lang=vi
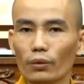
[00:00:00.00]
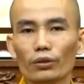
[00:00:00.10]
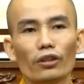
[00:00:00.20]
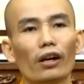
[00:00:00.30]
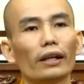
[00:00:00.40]
và
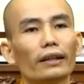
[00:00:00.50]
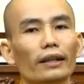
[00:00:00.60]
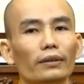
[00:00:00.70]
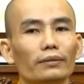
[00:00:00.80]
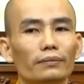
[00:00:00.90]
cô chọn
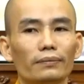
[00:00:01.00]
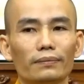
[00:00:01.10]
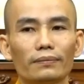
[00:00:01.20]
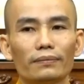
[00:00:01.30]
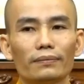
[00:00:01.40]
cách nào
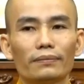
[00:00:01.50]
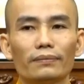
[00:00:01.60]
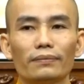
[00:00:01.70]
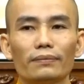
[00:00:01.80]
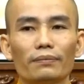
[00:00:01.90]

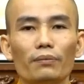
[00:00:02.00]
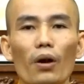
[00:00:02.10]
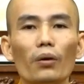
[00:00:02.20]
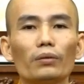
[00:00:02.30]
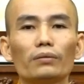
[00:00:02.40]

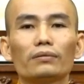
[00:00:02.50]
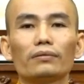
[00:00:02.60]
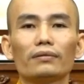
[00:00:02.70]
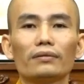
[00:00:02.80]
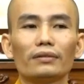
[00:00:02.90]
một
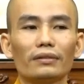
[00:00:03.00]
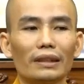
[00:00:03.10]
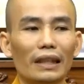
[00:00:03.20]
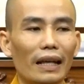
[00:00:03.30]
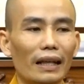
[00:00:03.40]

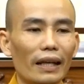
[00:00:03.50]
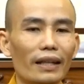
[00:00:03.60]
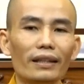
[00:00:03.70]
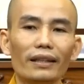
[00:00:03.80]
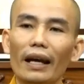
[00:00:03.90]
là
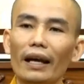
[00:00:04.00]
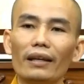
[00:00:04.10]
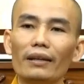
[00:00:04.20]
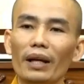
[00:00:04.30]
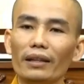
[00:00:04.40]
lấy
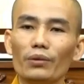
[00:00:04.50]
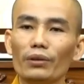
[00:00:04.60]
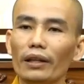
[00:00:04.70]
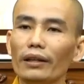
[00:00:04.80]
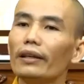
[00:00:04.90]
cái máy
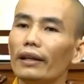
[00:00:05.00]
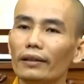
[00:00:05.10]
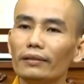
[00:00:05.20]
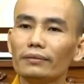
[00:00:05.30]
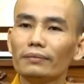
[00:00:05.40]
điều khiển về